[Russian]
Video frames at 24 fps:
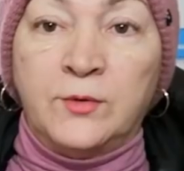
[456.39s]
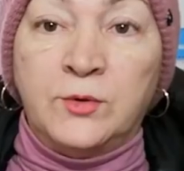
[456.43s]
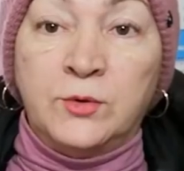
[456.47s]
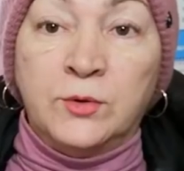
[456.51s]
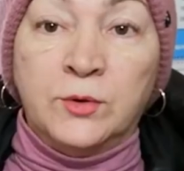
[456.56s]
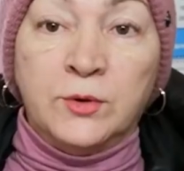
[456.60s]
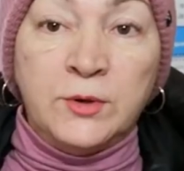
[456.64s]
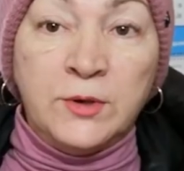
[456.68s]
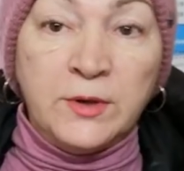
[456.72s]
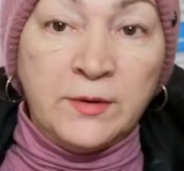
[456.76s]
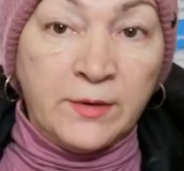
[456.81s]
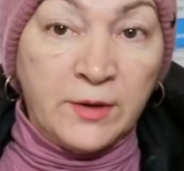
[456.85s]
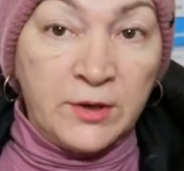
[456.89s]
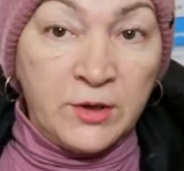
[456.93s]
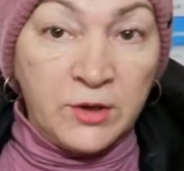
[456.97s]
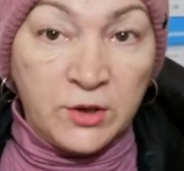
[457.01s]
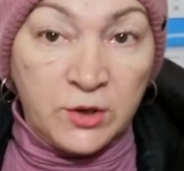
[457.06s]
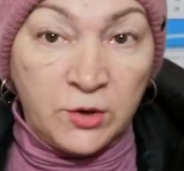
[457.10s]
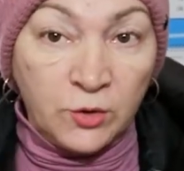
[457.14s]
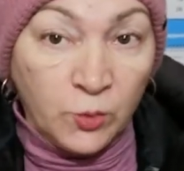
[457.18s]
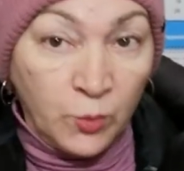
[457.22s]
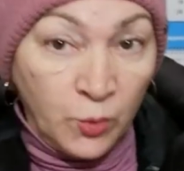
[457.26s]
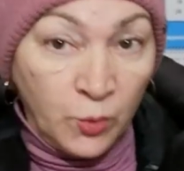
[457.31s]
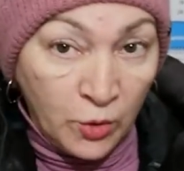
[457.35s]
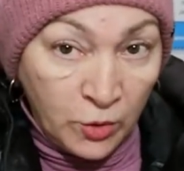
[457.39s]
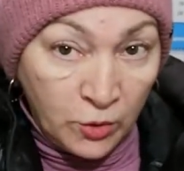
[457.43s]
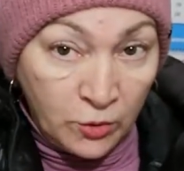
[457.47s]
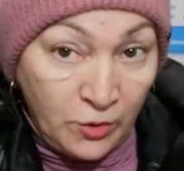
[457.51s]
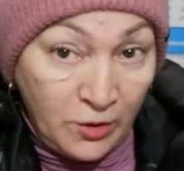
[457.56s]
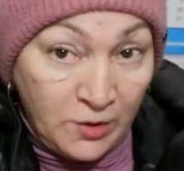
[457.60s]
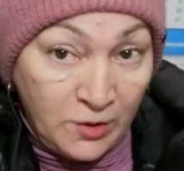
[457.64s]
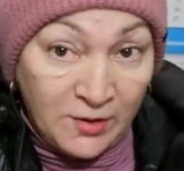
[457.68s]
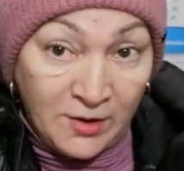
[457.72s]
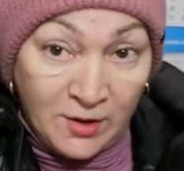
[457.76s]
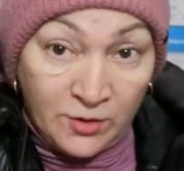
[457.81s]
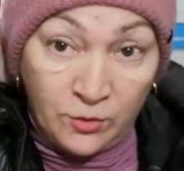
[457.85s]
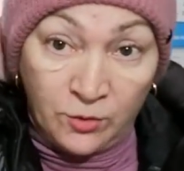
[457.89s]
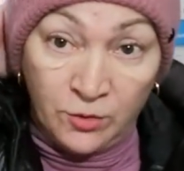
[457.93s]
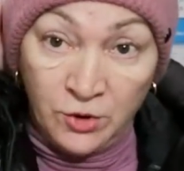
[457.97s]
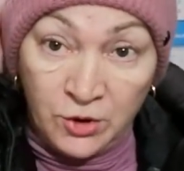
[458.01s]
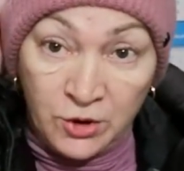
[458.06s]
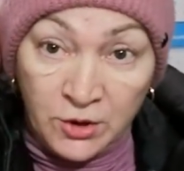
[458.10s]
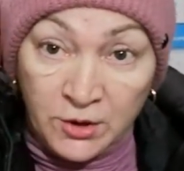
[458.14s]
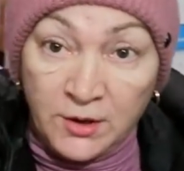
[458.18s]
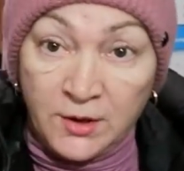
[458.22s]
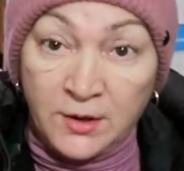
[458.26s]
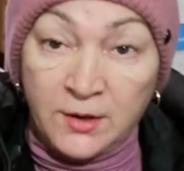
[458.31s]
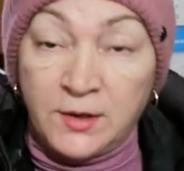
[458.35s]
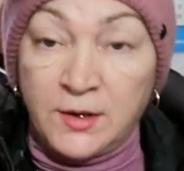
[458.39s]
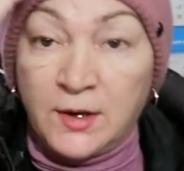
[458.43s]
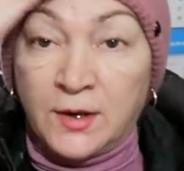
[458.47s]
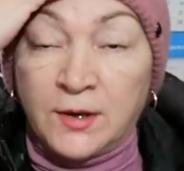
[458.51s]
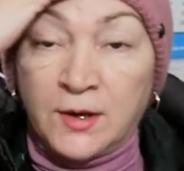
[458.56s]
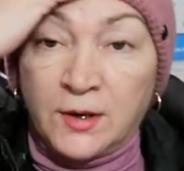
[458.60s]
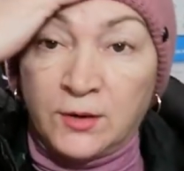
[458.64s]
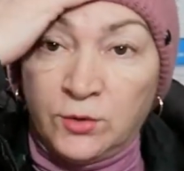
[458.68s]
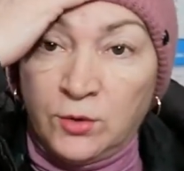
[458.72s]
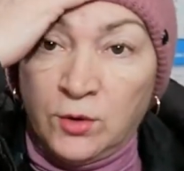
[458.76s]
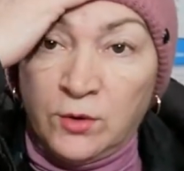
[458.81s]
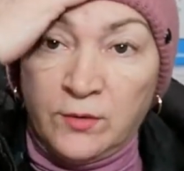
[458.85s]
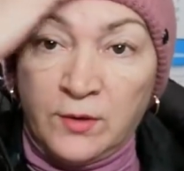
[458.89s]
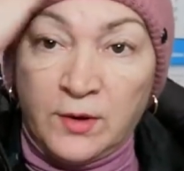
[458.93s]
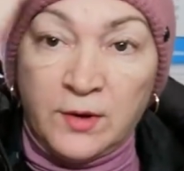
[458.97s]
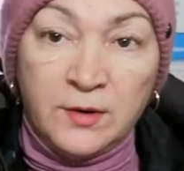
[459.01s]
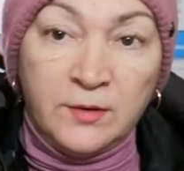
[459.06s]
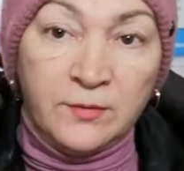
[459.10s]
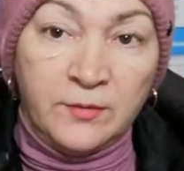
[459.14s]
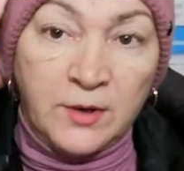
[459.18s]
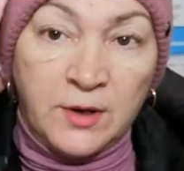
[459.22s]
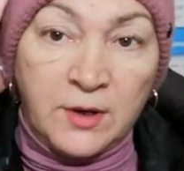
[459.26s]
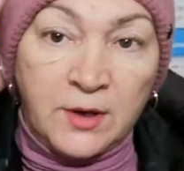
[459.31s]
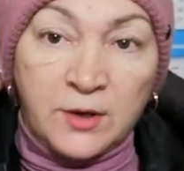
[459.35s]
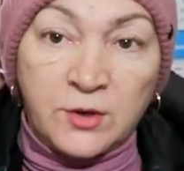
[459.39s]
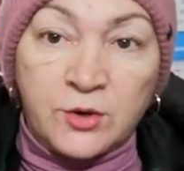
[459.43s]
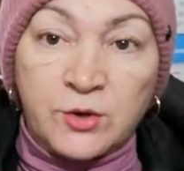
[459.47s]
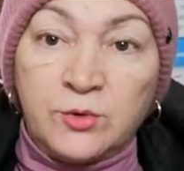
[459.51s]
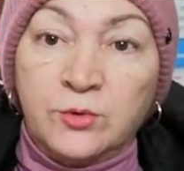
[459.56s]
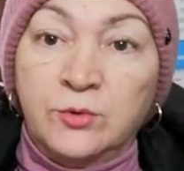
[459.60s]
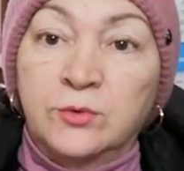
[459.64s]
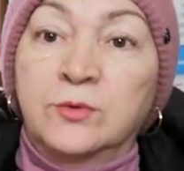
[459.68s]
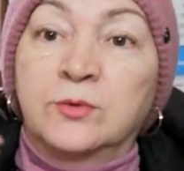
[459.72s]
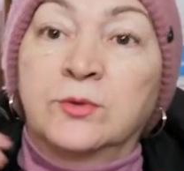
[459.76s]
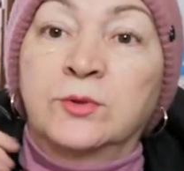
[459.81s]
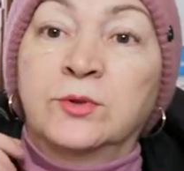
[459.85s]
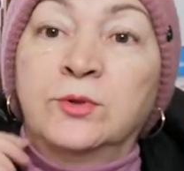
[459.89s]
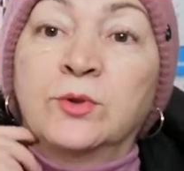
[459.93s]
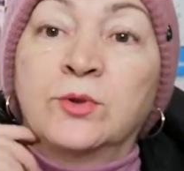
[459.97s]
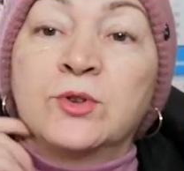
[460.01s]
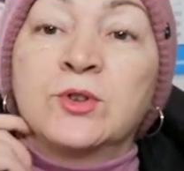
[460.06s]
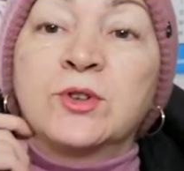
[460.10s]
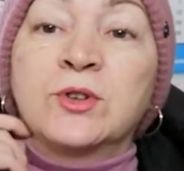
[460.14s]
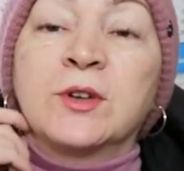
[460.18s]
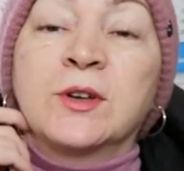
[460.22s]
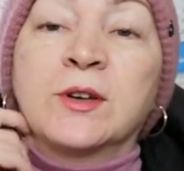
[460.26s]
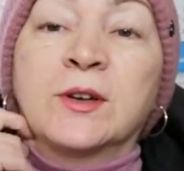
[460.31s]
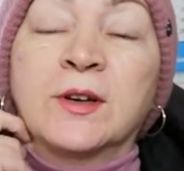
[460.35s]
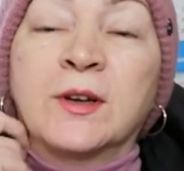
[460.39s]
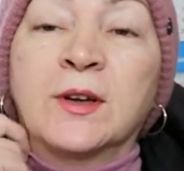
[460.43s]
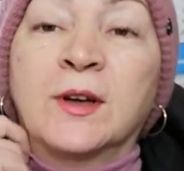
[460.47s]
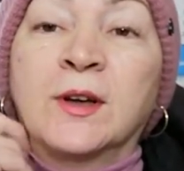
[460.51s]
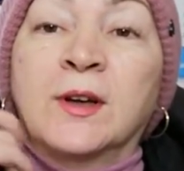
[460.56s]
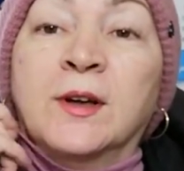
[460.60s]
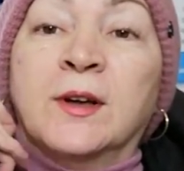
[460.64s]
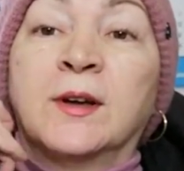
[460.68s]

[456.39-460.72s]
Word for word: Все, девочки, уборку я закончила. Я готова. Выхожу к дочке.